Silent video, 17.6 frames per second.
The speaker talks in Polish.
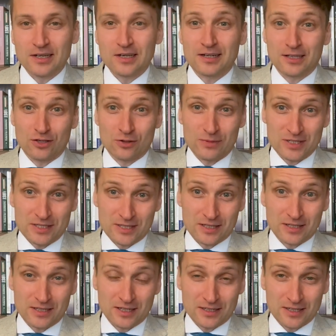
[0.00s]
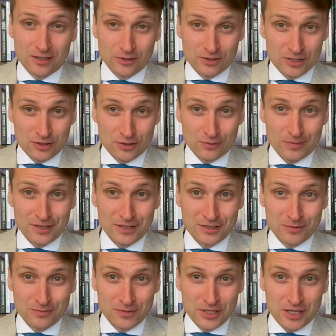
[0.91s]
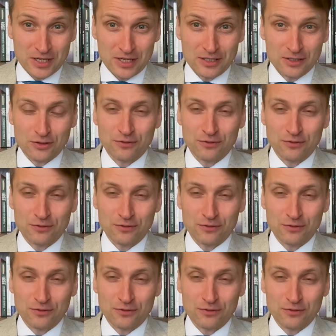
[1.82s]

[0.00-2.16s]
Natomiast jak danego zasoba jest mniej,